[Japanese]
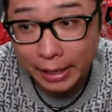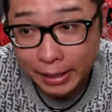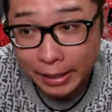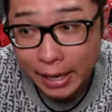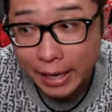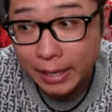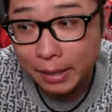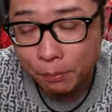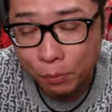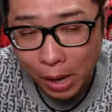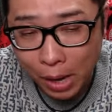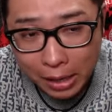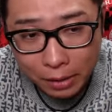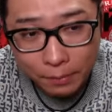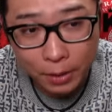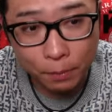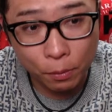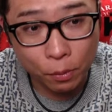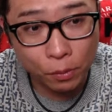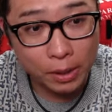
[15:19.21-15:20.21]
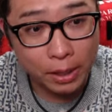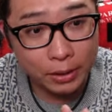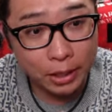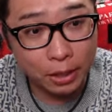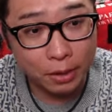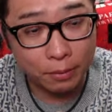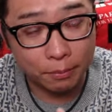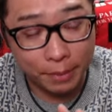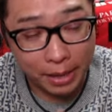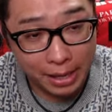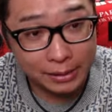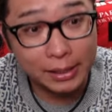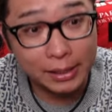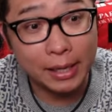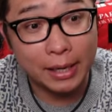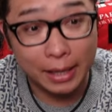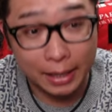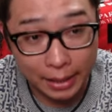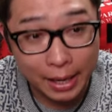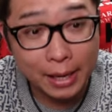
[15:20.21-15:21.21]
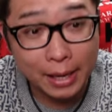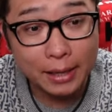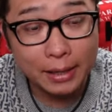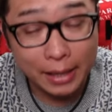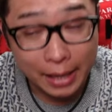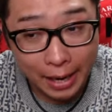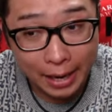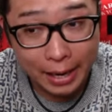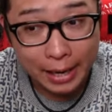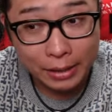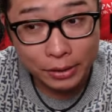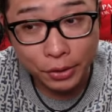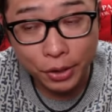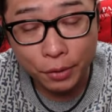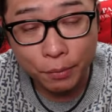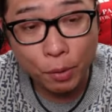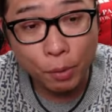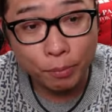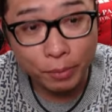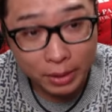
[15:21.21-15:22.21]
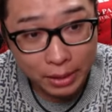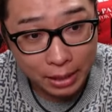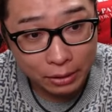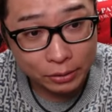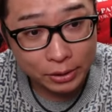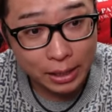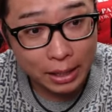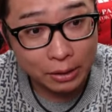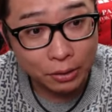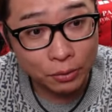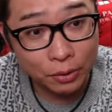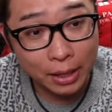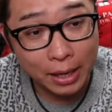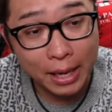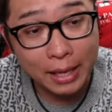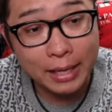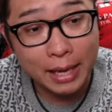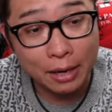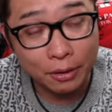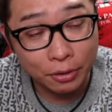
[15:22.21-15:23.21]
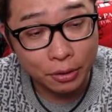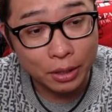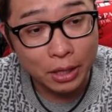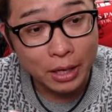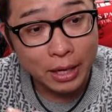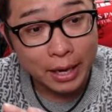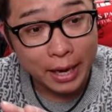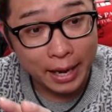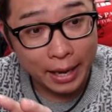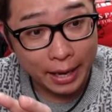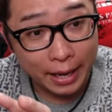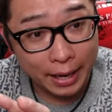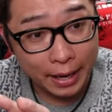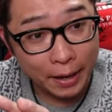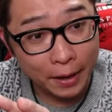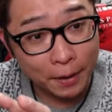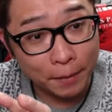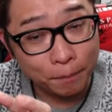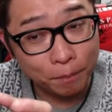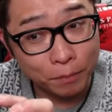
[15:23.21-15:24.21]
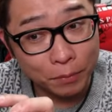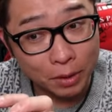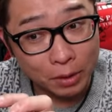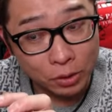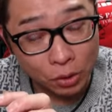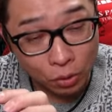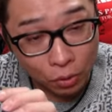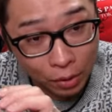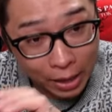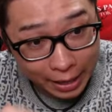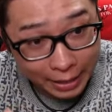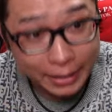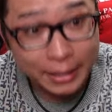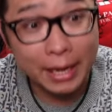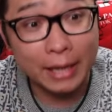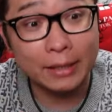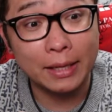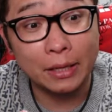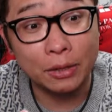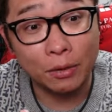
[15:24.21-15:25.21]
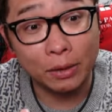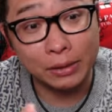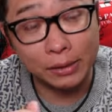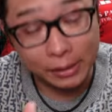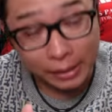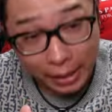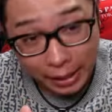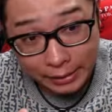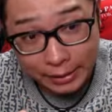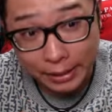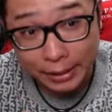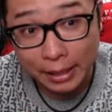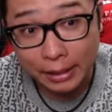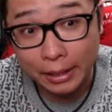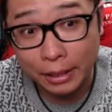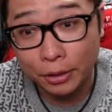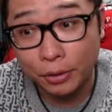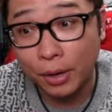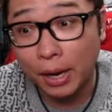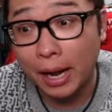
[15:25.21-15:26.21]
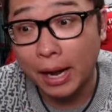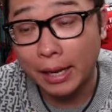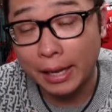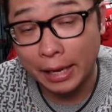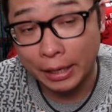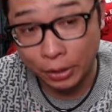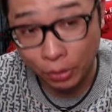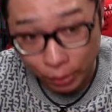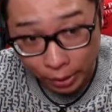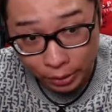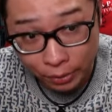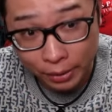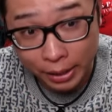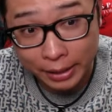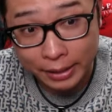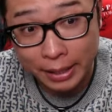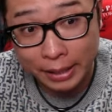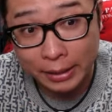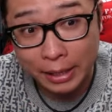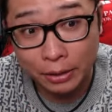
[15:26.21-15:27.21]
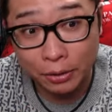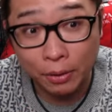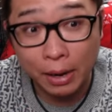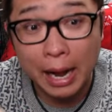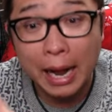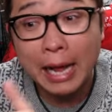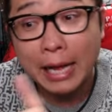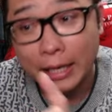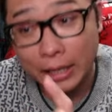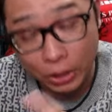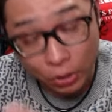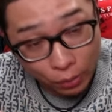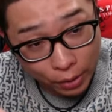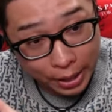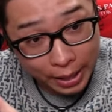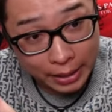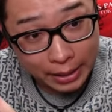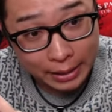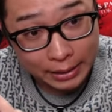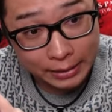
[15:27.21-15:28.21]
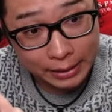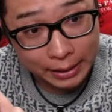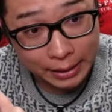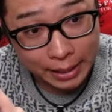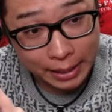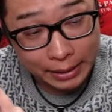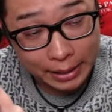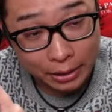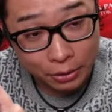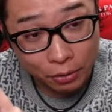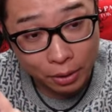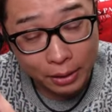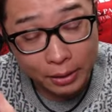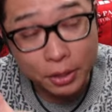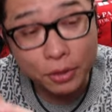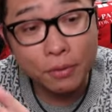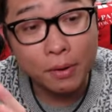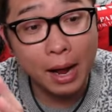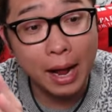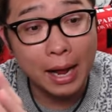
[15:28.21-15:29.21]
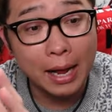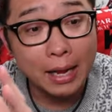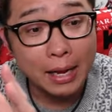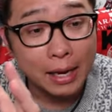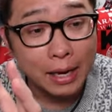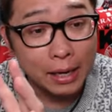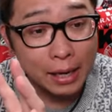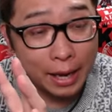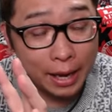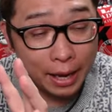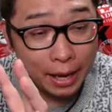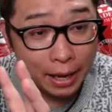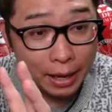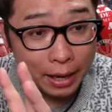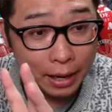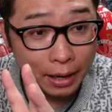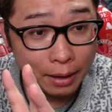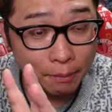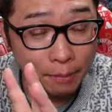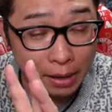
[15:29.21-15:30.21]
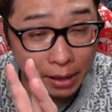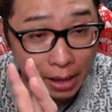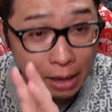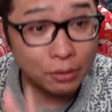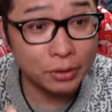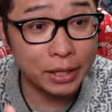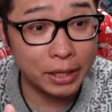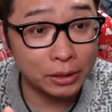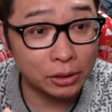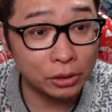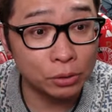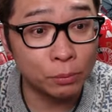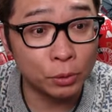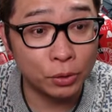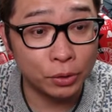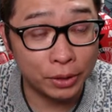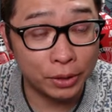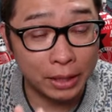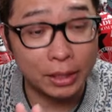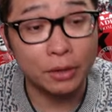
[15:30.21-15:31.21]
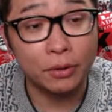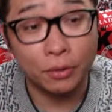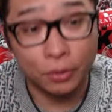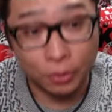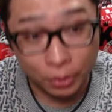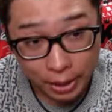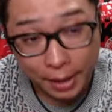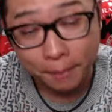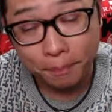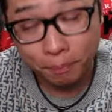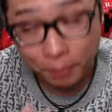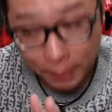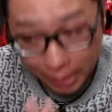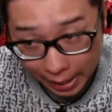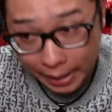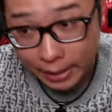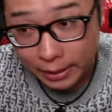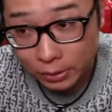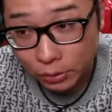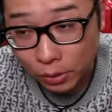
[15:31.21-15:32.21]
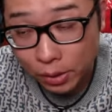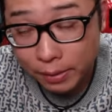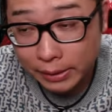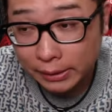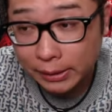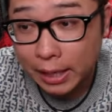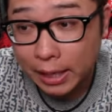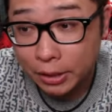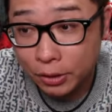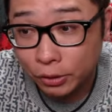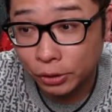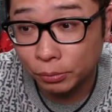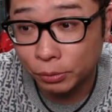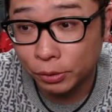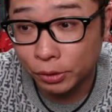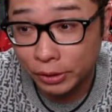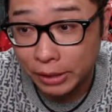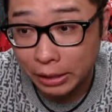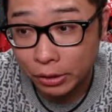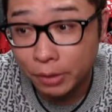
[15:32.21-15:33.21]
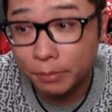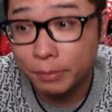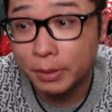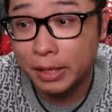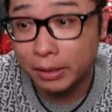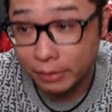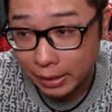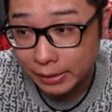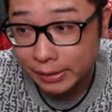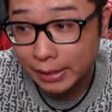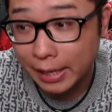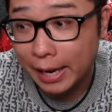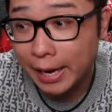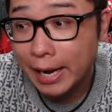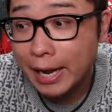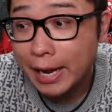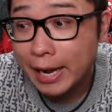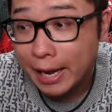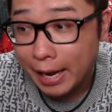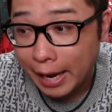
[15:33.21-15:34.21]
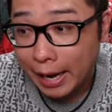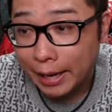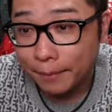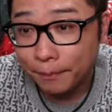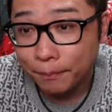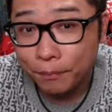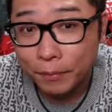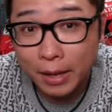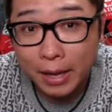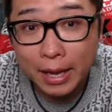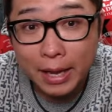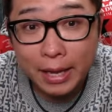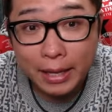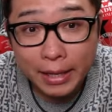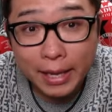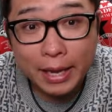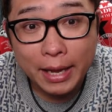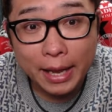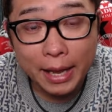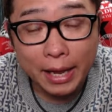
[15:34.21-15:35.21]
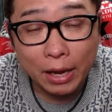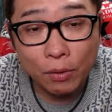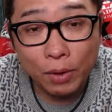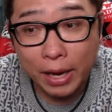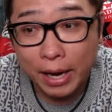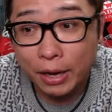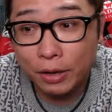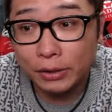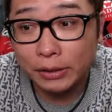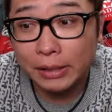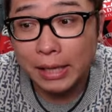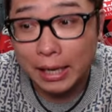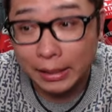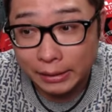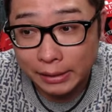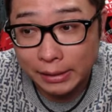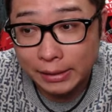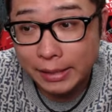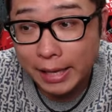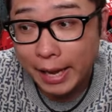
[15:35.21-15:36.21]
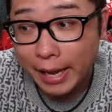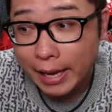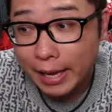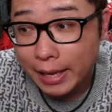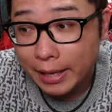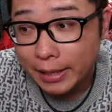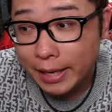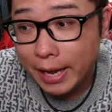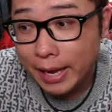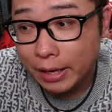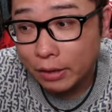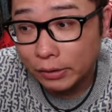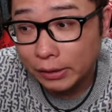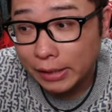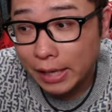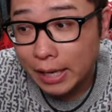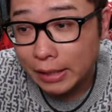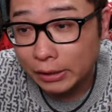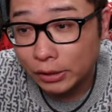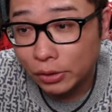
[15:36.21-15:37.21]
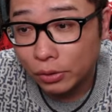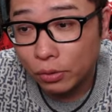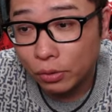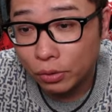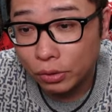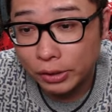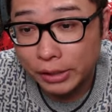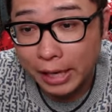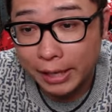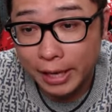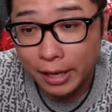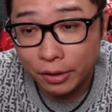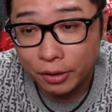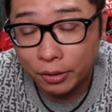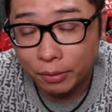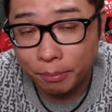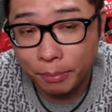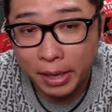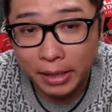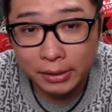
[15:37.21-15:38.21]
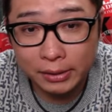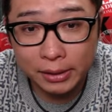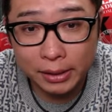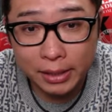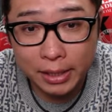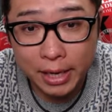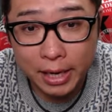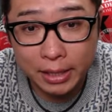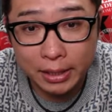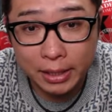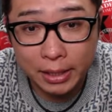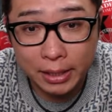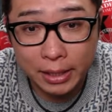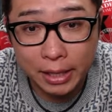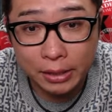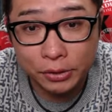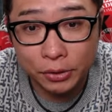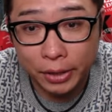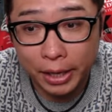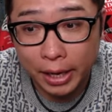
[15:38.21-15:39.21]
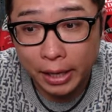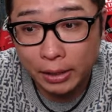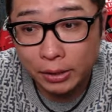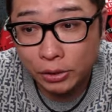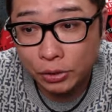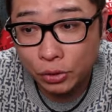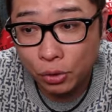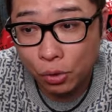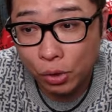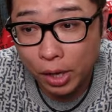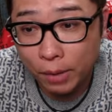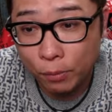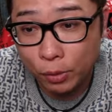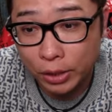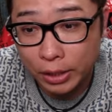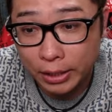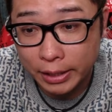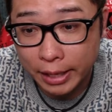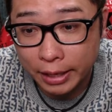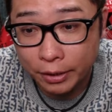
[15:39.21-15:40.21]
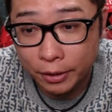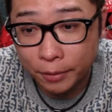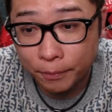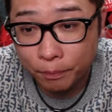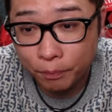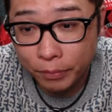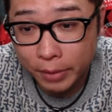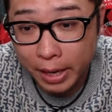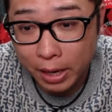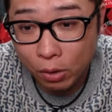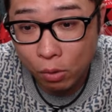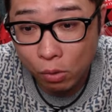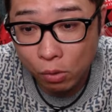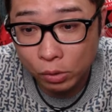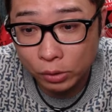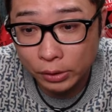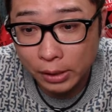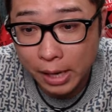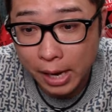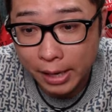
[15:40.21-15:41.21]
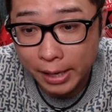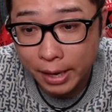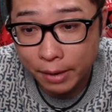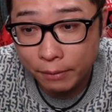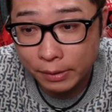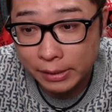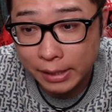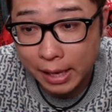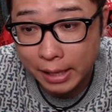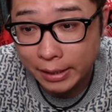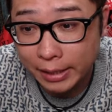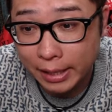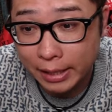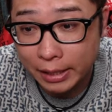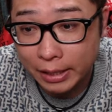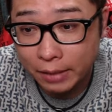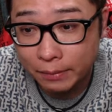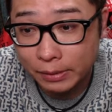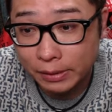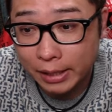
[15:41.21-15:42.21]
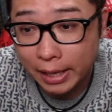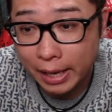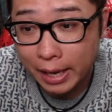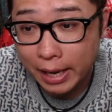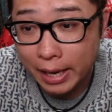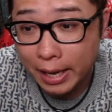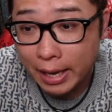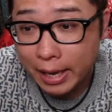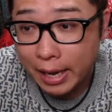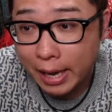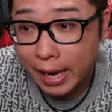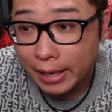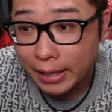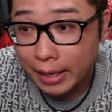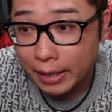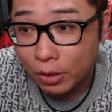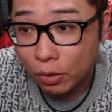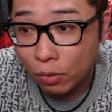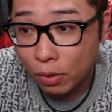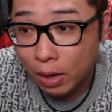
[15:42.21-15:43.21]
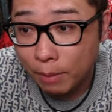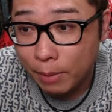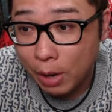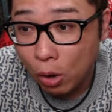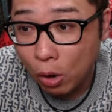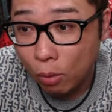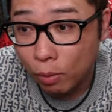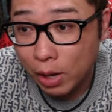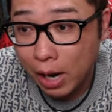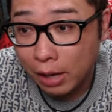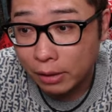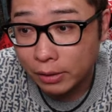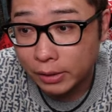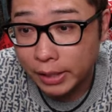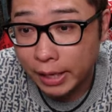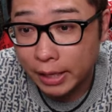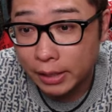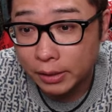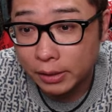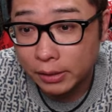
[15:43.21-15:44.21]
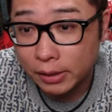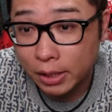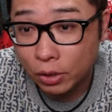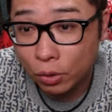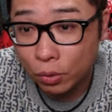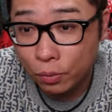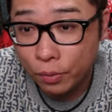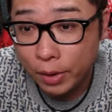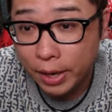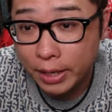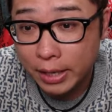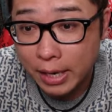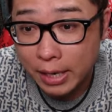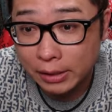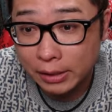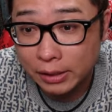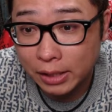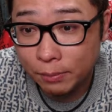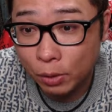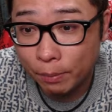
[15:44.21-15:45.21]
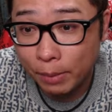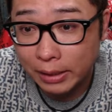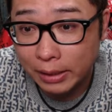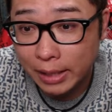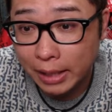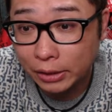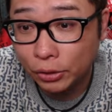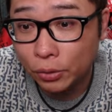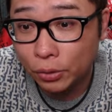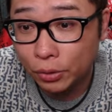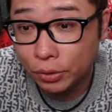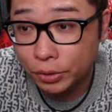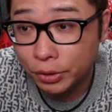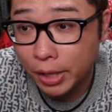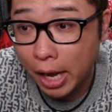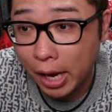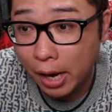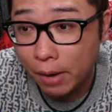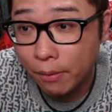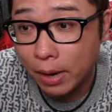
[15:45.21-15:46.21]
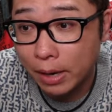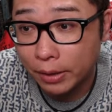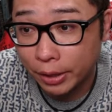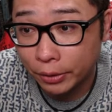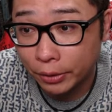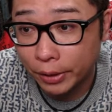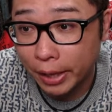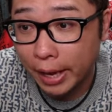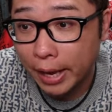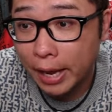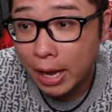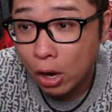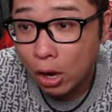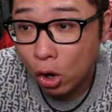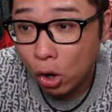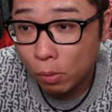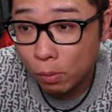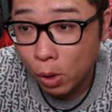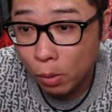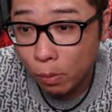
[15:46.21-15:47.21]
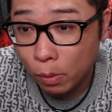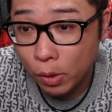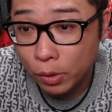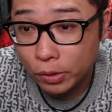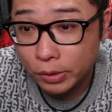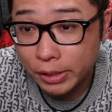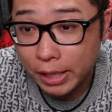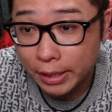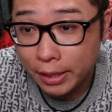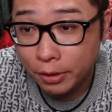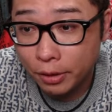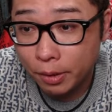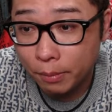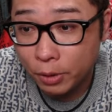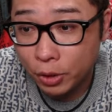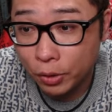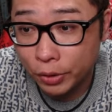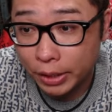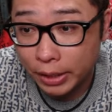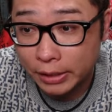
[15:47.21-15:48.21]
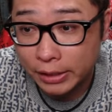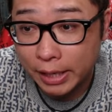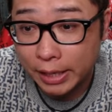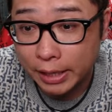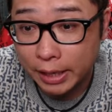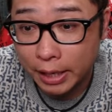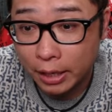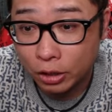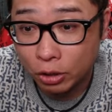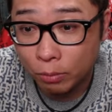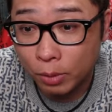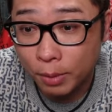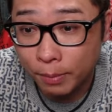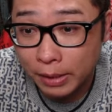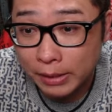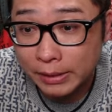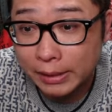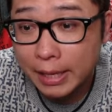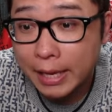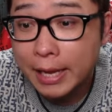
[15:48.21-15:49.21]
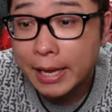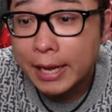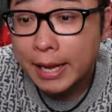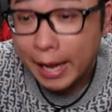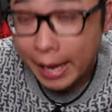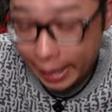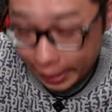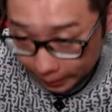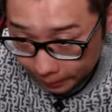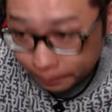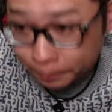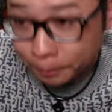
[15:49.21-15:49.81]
だいもうあくまで僕が言ってるのは目安やからね。はい。それもみんなのチャートの中にある、えー、そのラインであったりとか、水平線であったりとか、えトレンドラインであったりとか、移動平均線であったりとかっていうのが、えまあ、確定するものになってくるので、はい。それはしっかりと自分のチャートで見てください。はい。で、えー、これが4時間足ですね。で、4時間足のこのチャンネル、めっちゃ綺麗に効いてるんですよね。上下も効いてる。ね、ここ、加減は3点効いてますね。はい。なんで、これはまあ、ほぼ確定なんですけど、上に関しても、まあ、多少の抜け感はあるけどね、ほぼほぼこのチャンネルで見といていいんじゃないかなと思います。はい。